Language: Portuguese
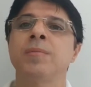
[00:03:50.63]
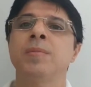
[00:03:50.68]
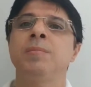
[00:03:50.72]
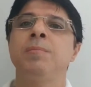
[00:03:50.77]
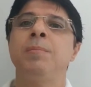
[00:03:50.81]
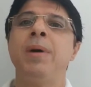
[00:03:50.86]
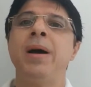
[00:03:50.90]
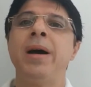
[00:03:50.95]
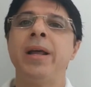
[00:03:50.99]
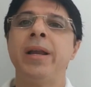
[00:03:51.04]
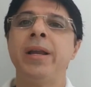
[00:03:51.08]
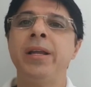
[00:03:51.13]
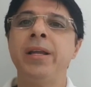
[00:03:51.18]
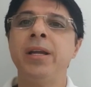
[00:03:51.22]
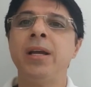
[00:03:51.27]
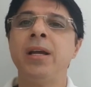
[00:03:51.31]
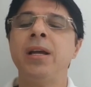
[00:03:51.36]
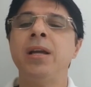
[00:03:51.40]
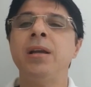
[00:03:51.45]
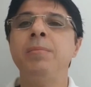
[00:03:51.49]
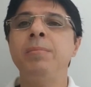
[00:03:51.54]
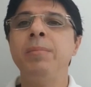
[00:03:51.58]

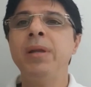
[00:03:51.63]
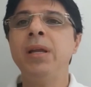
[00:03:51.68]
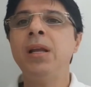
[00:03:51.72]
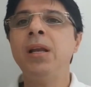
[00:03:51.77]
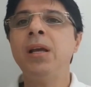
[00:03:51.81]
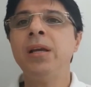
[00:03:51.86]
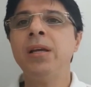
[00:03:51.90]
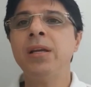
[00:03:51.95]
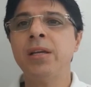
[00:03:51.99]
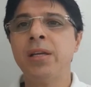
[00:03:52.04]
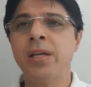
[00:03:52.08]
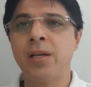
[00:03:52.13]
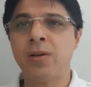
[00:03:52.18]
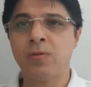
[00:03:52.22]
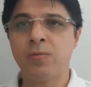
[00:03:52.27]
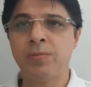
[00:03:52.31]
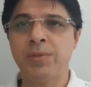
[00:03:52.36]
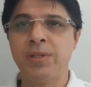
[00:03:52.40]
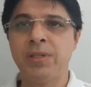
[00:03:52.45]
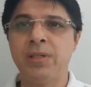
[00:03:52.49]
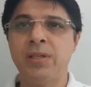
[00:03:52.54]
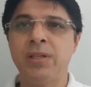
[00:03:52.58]
Maria Emília
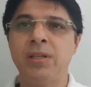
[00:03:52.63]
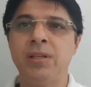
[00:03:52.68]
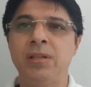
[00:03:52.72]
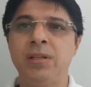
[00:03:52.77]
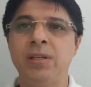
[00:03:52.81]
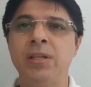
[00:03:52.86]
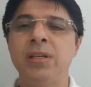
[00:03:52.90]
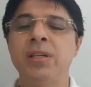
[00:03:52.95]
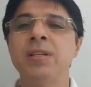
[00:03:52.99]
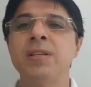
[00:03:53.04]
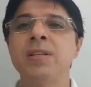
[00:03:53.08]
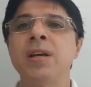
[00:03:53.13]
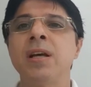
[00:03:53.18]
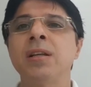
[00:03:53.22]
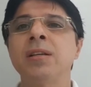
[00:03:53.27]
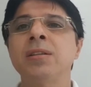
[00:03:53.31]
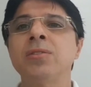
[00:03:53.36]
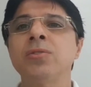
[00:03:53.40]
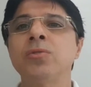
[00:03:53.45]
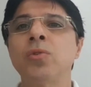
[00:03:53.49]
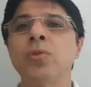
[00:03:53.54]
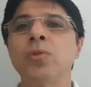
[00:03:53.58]
Riquelme, e que se
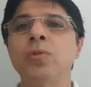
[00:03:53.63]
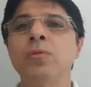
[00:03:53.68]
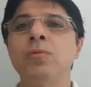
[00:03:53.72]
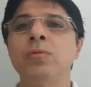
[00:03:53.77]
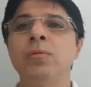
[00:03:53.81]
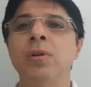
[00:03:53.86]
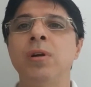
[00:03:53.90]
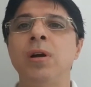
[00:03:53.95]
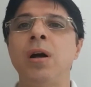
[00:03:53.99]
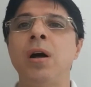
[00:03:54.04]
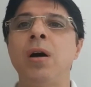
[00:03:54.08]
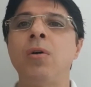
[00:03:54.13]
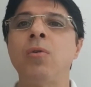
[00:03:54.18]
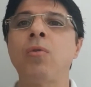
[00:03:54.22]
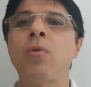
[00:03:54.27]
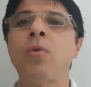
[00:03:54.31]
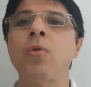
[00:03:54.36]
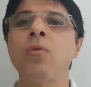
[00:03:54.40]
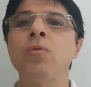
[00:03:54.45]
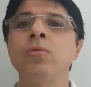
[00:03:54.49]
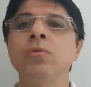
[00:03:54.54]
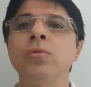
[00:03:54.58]
alastrou ao
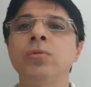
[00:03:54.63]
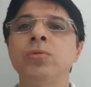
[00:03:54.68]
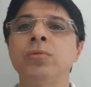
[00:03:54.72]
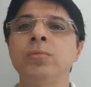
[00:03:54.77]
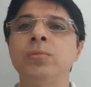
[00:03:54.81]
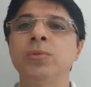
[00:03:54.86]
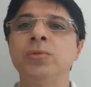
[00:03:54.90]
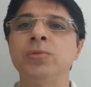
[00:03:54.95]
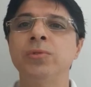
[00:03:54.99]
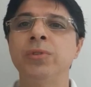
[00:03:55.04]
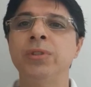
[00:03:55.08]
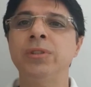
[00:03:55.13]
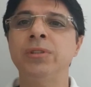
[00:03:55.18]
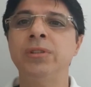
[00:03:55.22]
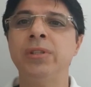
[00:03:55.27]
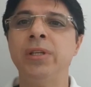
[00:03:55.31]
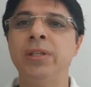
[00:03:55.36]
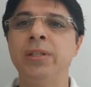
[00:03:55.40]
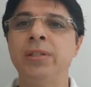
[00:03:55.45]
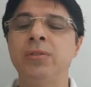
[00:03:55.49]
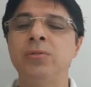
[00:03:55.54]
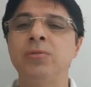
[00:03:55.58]
longo do mundo
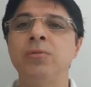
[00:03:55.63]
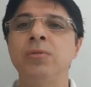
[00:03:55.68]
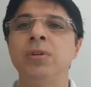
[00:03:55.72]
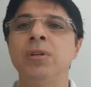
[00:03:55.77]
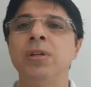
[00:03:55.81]
inteiro,